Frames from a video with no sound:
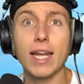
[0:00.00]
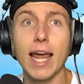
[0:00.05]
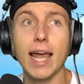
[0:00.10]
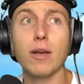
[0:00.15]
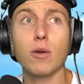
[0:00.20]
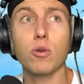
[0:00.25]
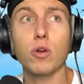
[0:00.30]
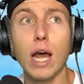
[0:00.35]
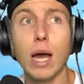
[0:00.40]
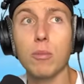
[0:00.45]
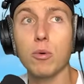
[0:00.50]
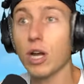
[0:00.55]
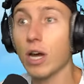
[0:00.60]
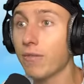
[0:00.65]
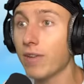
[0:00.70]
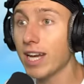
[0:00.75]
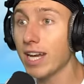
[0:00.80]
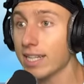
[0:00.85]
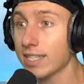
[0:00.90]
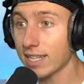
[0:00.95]
ein Like und ein Abo da,
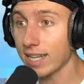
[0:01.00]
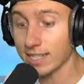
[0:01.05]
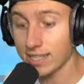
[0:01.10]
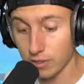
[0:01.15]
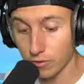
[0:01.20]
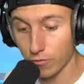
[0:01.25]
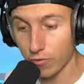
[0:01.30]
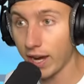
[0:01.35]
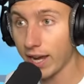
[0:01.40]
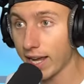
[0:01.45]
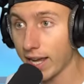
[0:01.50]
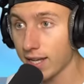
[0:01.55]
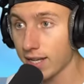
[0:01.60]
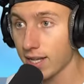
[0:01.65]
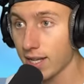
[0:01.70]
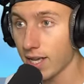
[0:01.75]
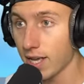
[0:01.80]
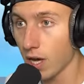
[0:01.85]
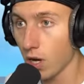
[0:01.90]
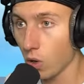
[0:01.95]
wenn ihr das Ganze feiert.
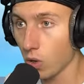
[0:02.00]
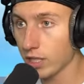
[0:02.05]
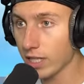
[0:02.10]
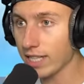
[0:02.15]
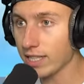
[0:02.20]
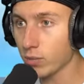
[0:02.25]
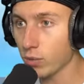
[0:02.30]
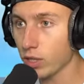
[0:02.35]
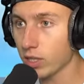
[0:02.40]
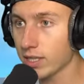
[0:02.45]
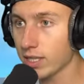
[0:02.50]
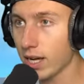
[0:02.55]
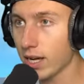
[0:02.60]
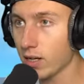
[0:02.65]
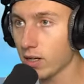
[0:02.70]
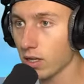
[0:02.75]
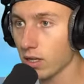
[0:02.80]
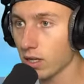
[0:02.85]
Und jetzt würde ich sagen,